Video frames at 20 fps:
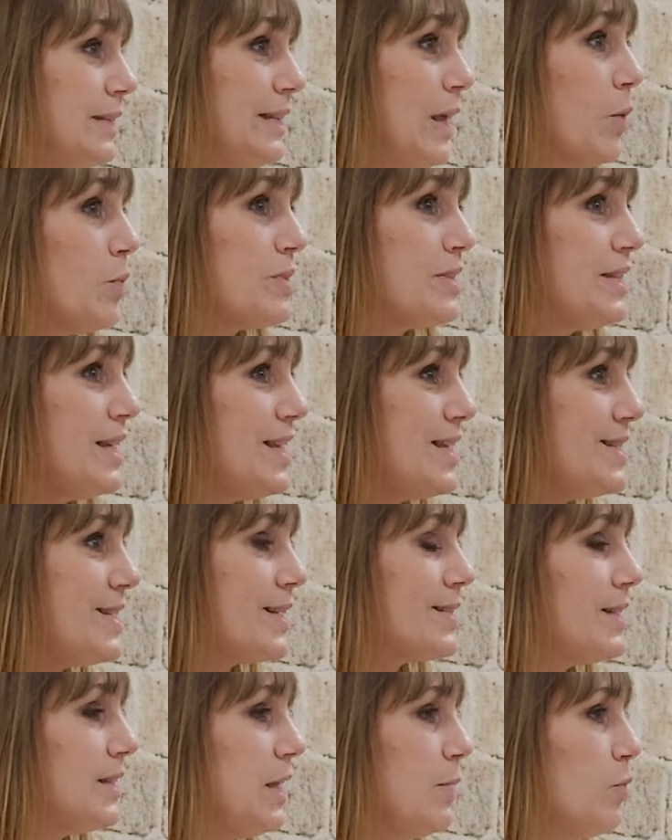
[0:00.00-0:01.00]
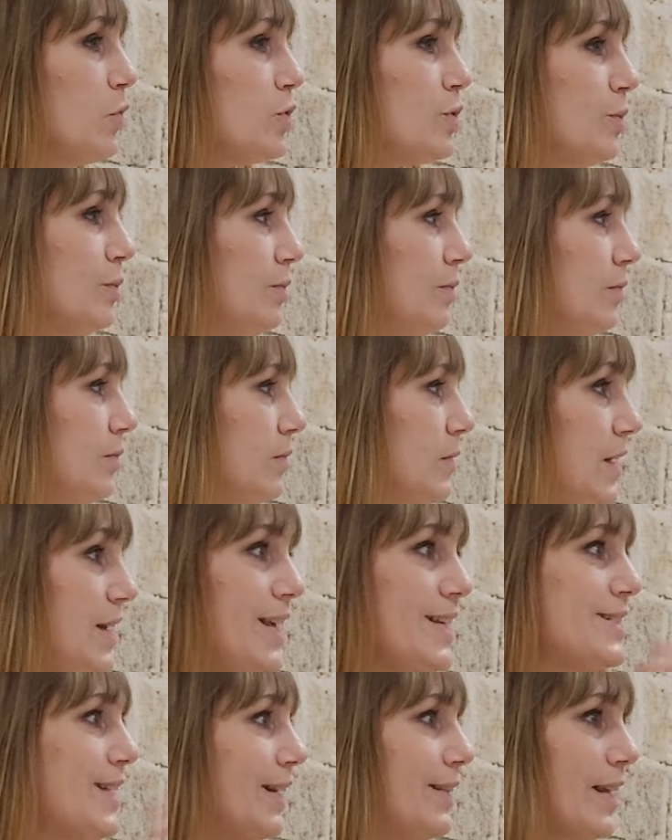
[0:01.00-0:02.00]
Il y a aussi des excès d'émotions.
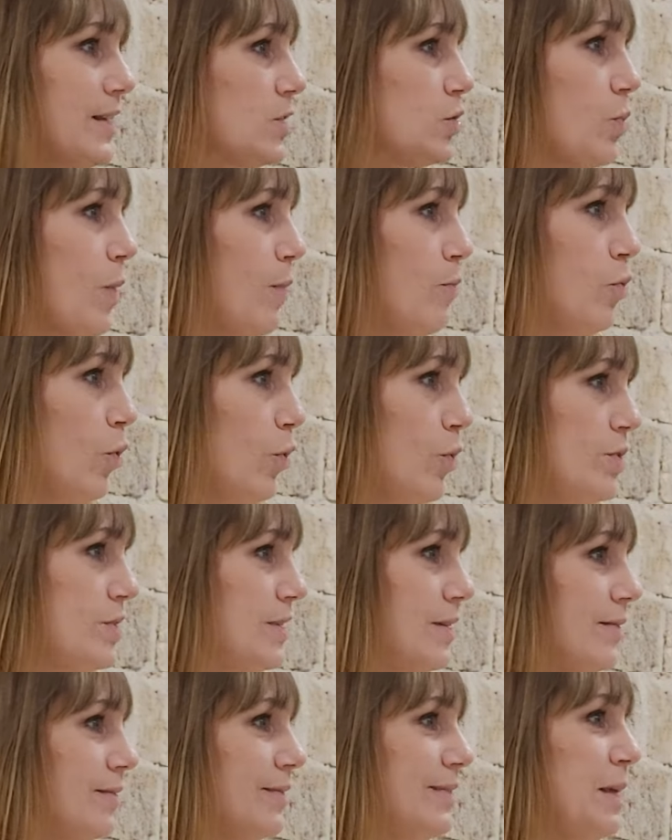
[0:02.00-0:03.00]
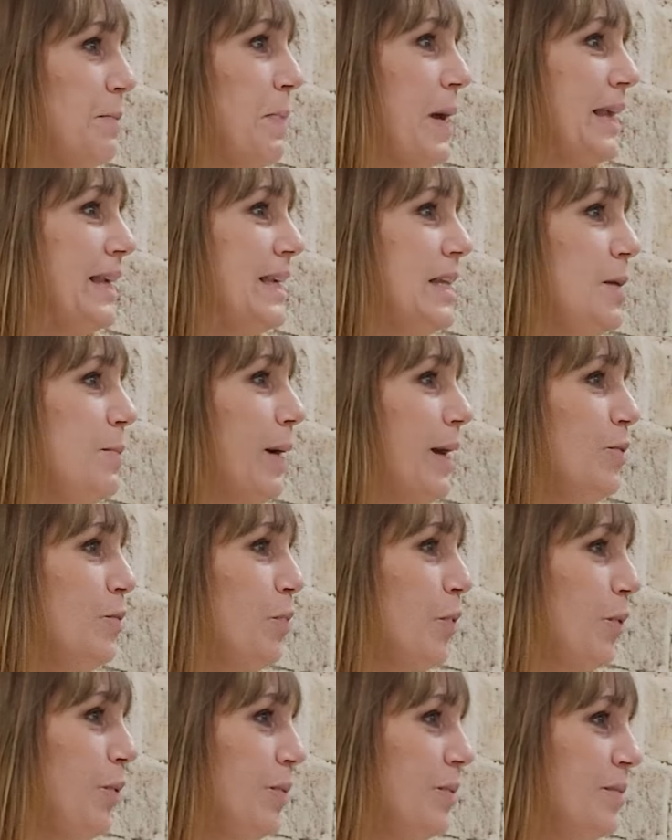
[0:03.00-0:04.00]
L'exaltation amoureuse n'est pas équilibrée
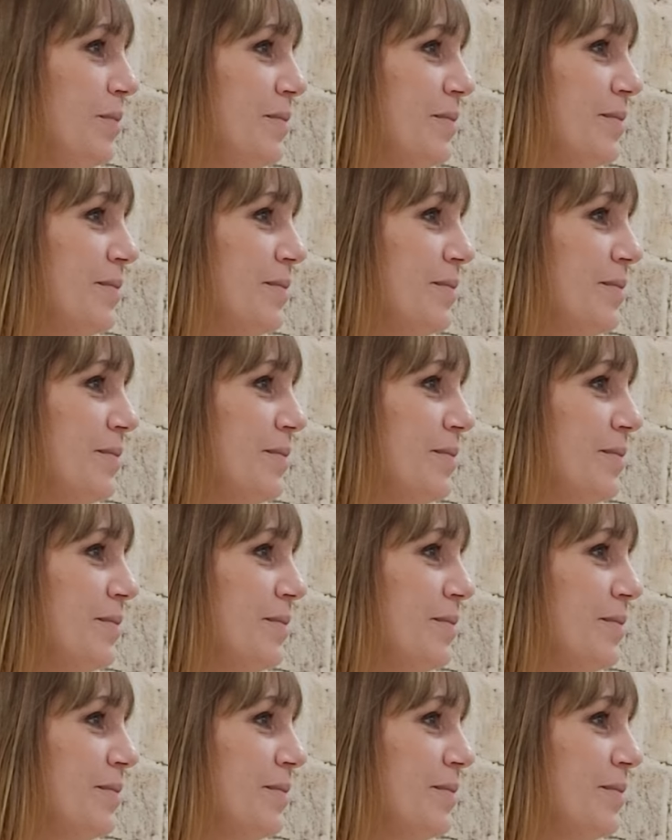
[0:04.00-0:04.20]
non plus.